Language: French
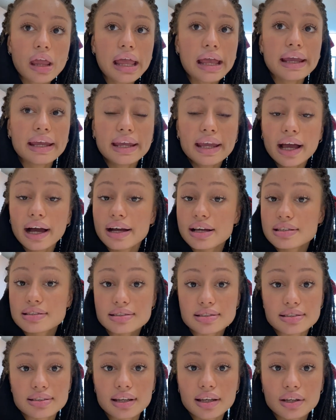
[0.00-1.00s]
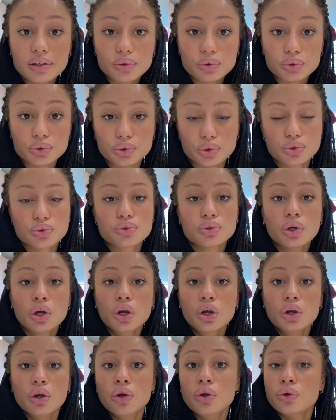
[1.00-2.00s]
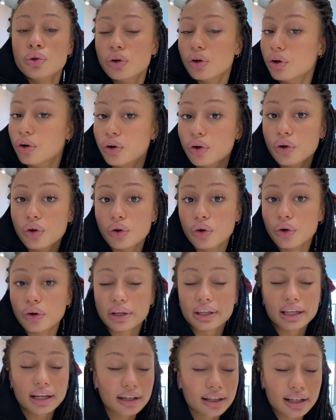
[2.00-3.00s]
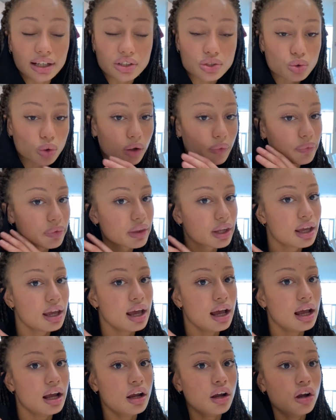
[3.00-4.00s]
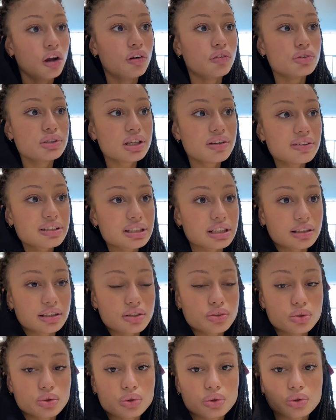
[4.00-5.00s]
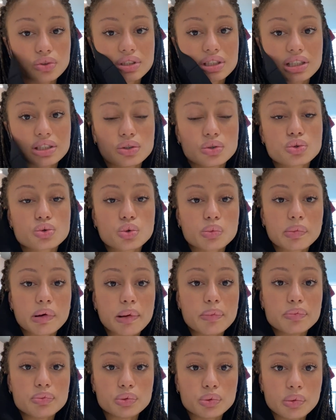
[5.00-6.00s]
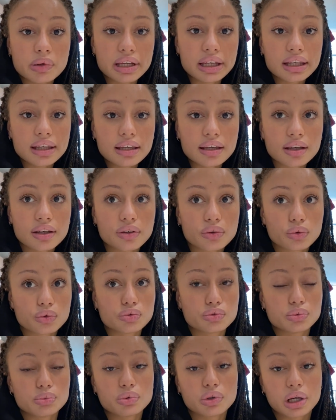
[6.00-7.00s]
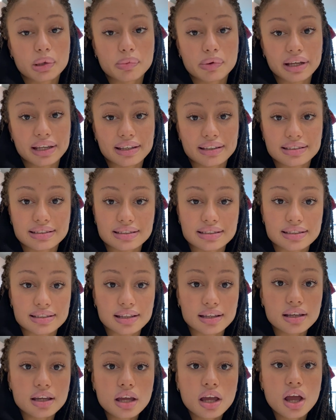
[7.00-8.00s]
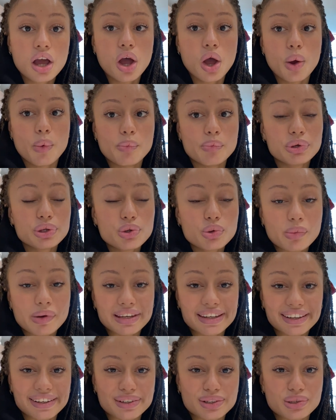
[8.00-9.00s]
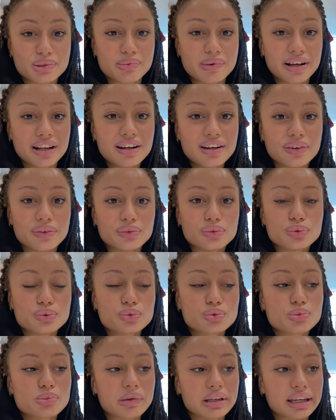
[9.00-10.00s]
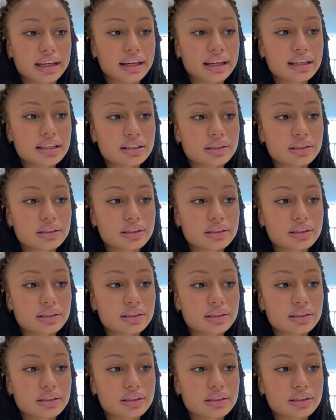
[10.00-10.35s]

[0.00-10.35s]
et à assister à une audience, euh, quelle qu'elle soit. Vous avez certaines audiences qui ne sont pas publiques, donc vous ne pourrez pas y assister. Mais de manière globale, de toute manière,